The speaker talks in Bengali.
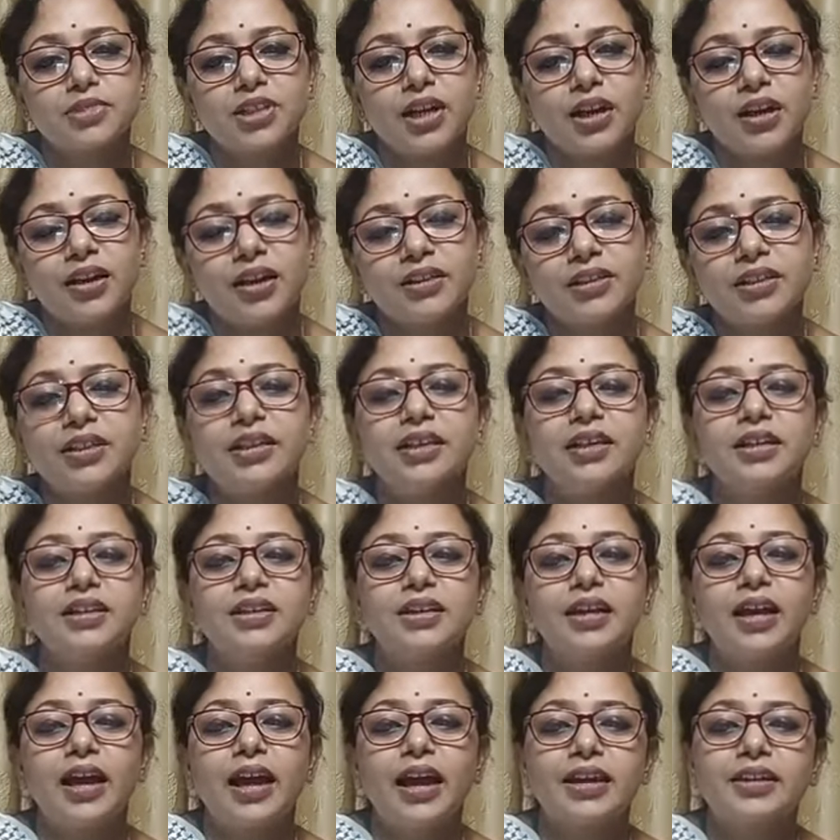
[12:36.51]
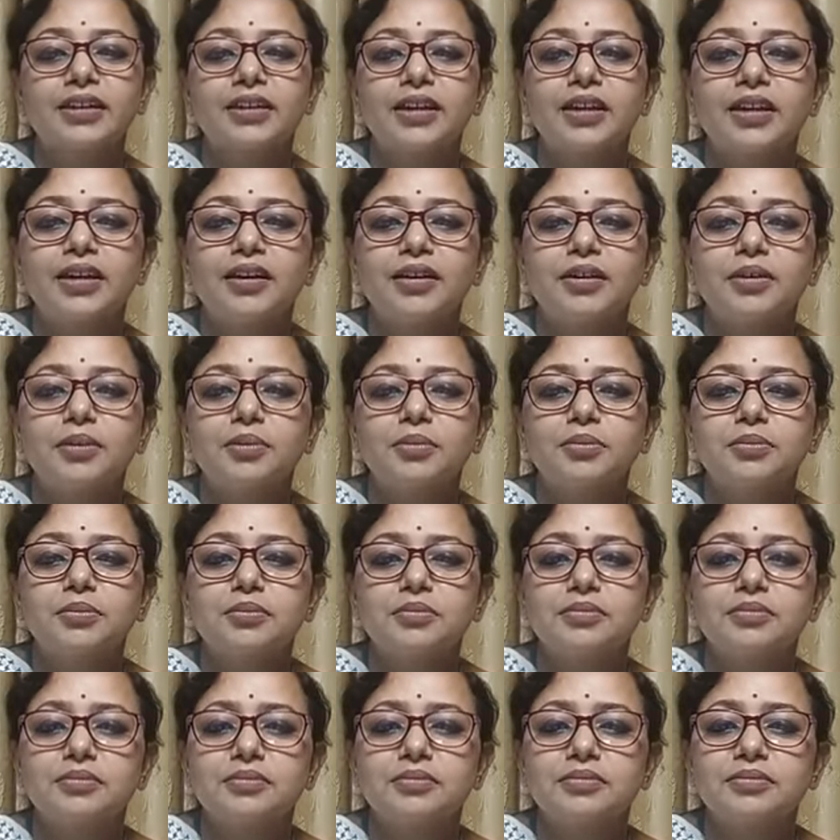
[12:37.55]
সারা দিনের একটা
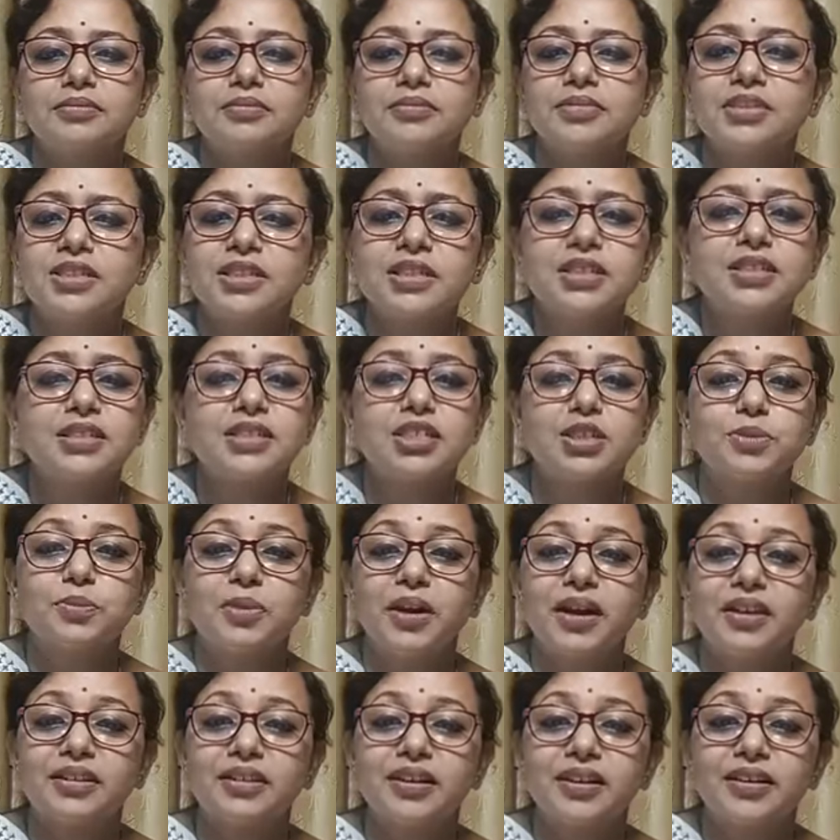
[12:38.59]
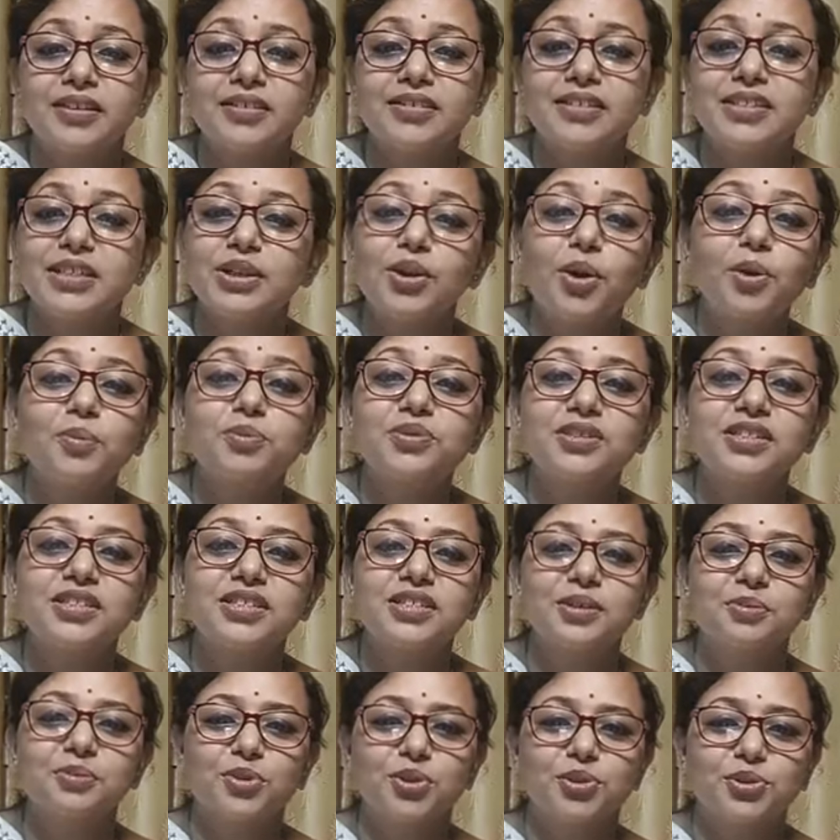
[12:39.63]
জিস্ট বা একটা
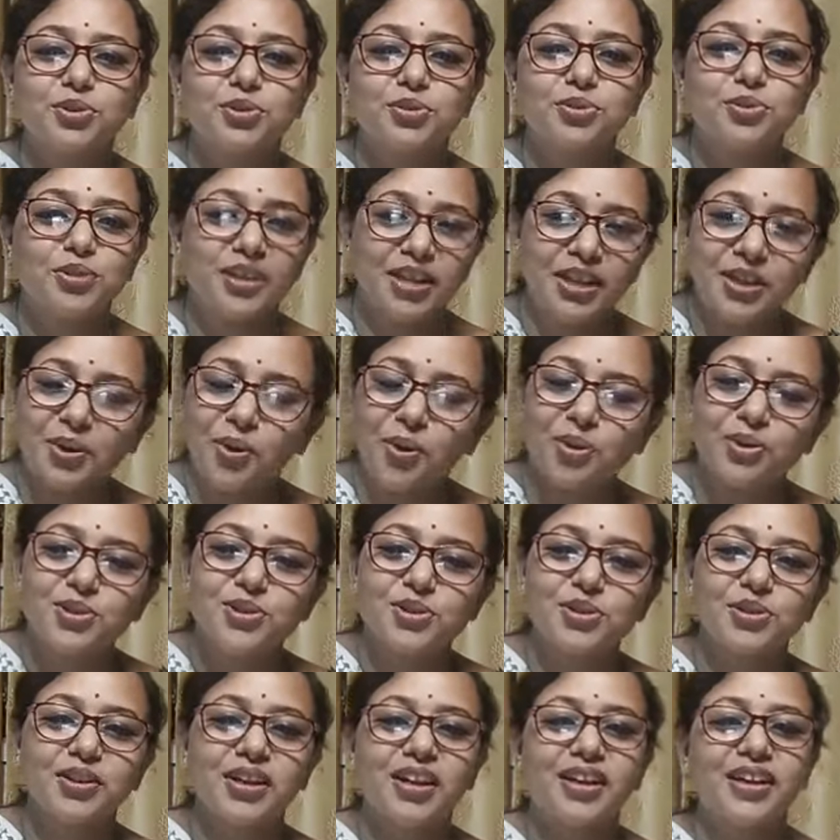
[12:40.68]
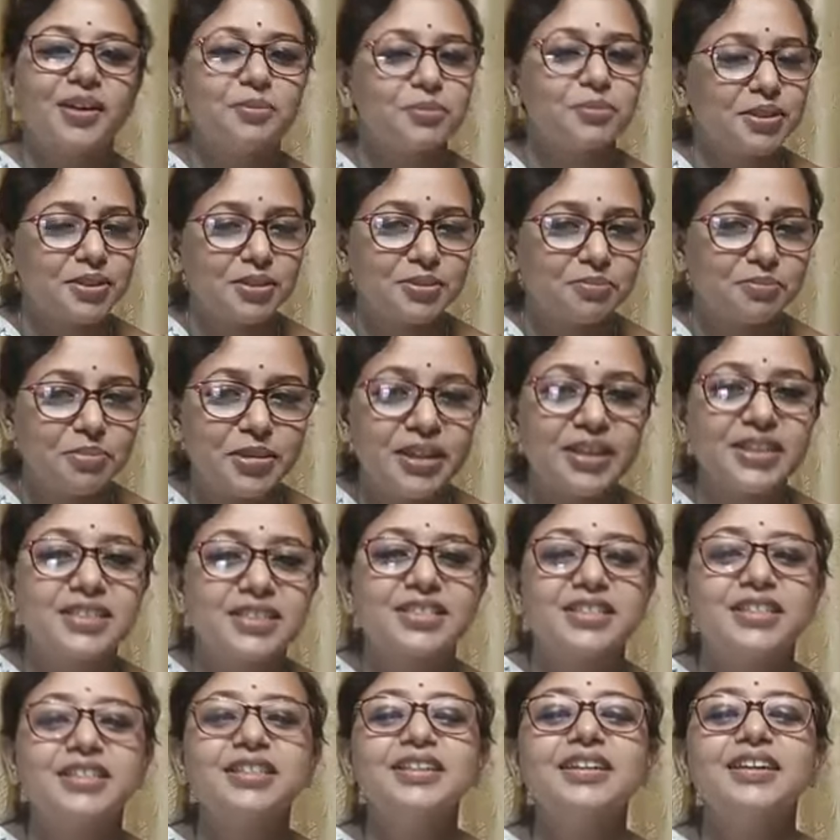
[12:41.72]
সিনপসিসের মতো এই অংশটায় আমি
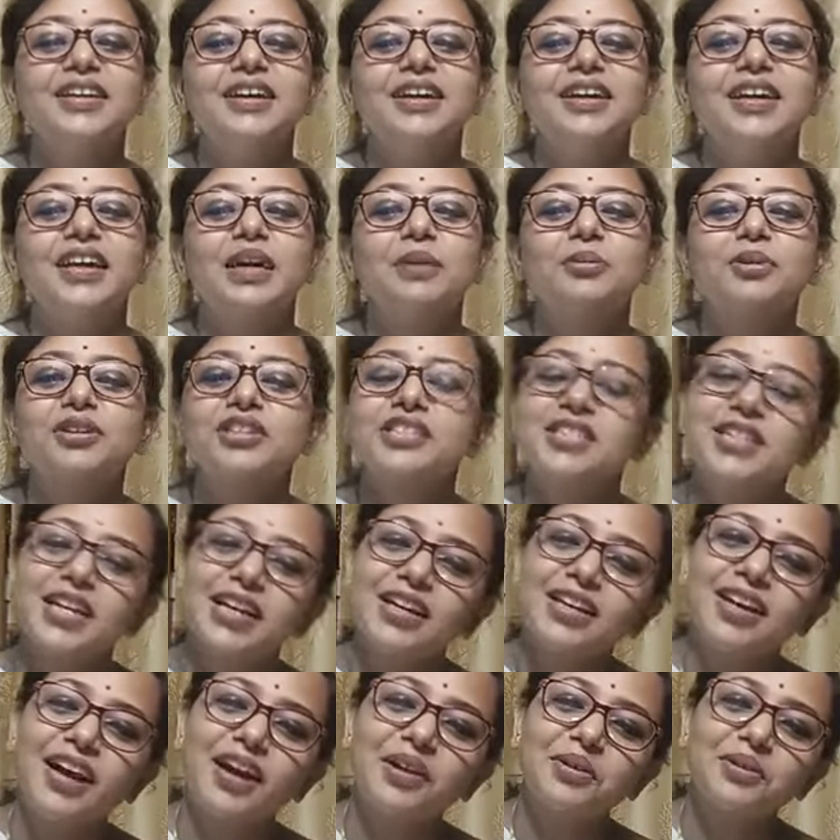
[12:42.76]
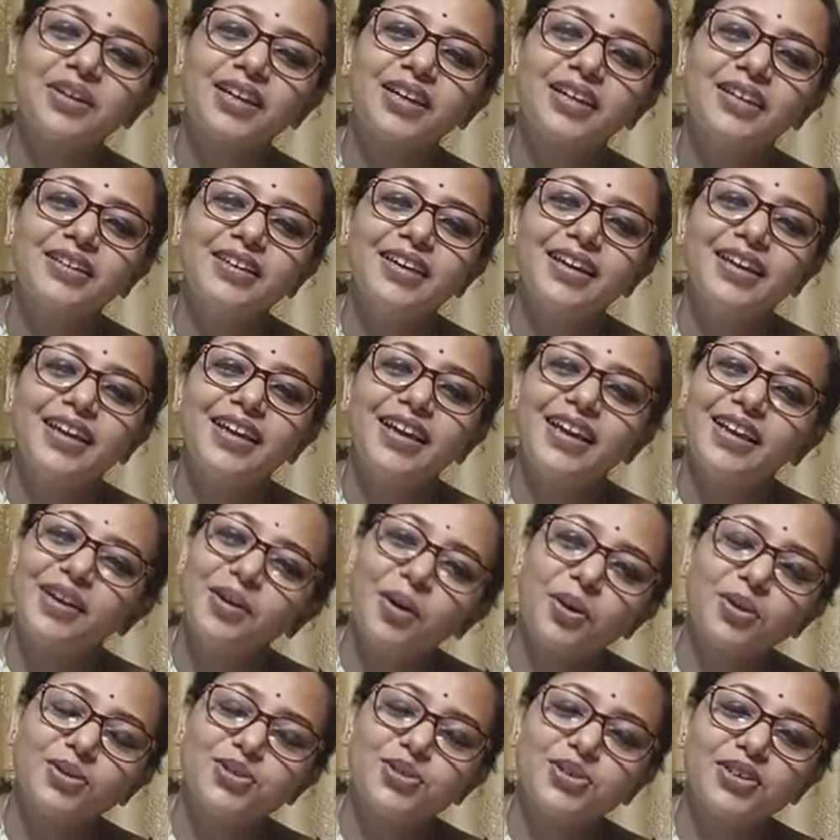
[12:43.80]
পেয়েছি এবং সেই কারণেই
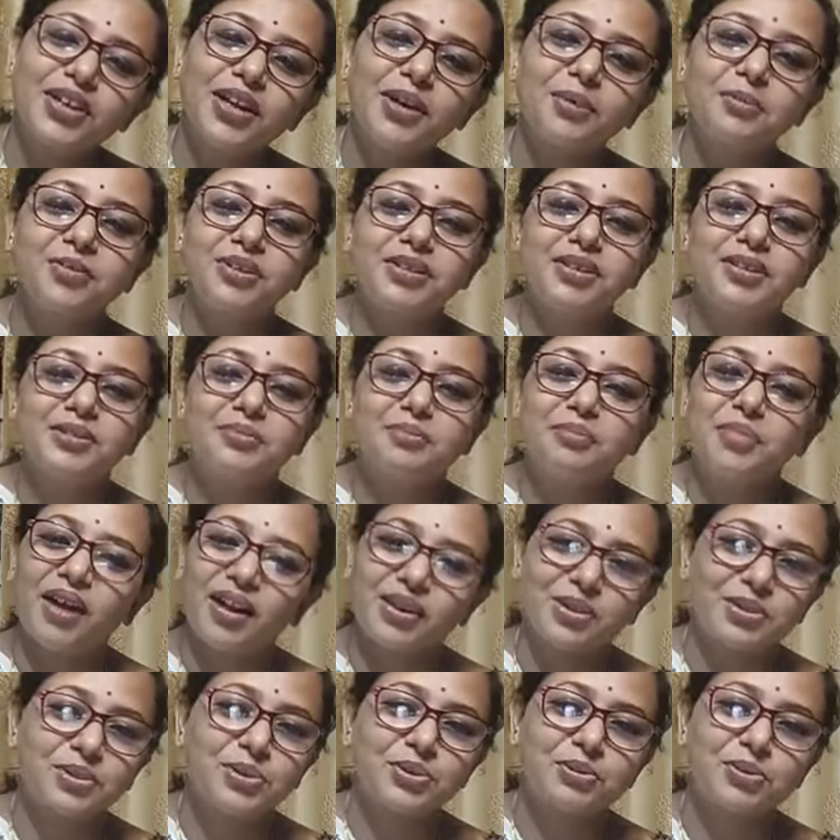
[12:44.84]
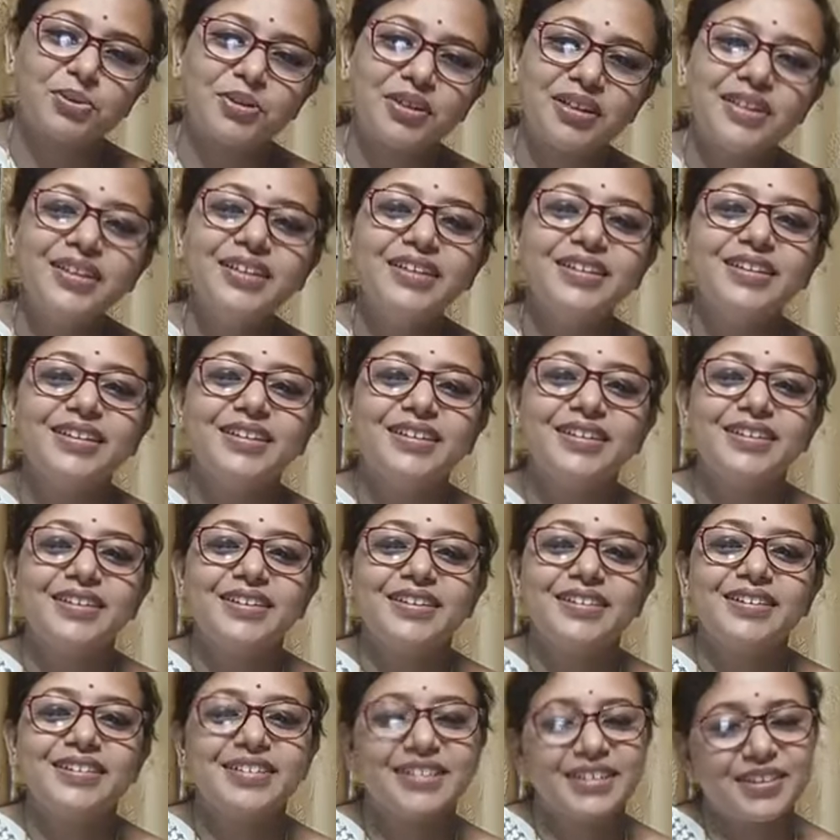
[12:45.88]
এই অংশটা আমি পাঠ করব বলে
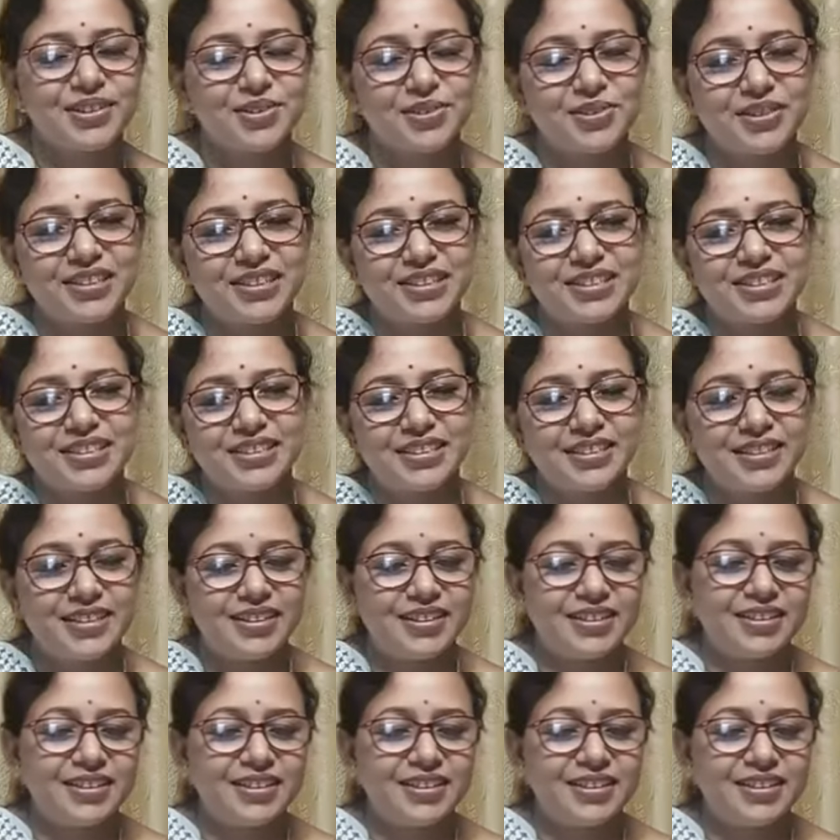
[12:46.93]
ঠিক করেছি